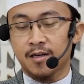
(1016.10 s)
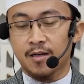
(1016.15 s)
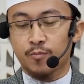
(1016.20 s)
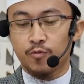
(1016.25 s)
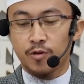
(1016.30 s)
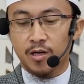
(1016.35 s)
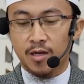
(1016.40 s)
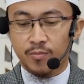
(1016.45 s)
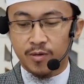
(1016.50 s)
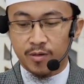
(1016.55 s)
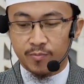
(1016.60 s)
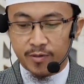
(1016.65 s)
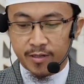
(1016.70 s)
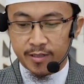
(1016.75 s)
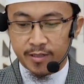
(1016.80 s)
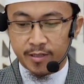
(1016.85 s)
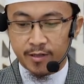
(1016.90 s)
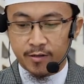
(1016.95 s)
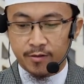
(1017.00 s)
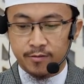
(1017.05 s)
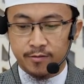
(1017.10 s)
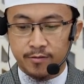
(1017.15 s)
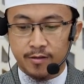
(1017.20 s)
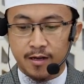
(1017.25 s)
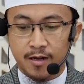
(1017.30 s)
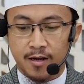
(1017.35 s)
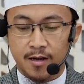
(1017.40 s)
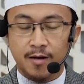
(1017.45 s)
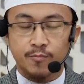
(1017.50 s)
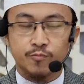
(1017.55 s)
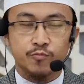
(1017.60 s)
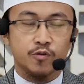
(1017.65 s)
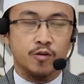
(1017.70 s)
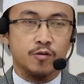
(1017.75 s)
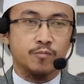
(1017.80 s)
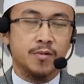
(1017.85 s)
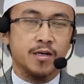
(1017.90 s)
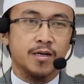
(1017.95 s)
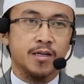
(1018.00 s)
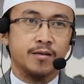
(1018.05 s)
Adapun nama beliau
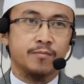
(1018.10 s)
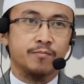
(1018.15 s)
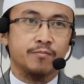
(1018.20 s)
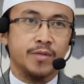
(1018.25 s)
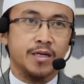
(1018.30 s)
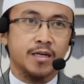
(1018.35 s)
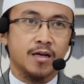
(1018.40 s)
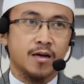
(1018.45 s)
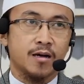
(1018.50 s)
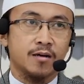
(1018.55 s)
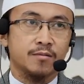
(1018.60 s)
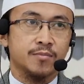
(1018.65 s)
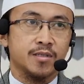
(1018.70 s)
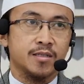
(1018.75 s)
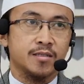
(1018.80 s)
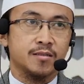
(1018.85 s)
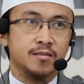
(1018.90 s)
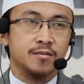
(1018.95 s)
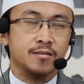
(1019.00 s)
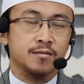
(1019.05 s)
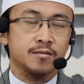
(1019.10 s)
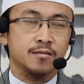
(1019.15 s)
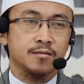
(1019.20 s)
Abdul Malik bin Amr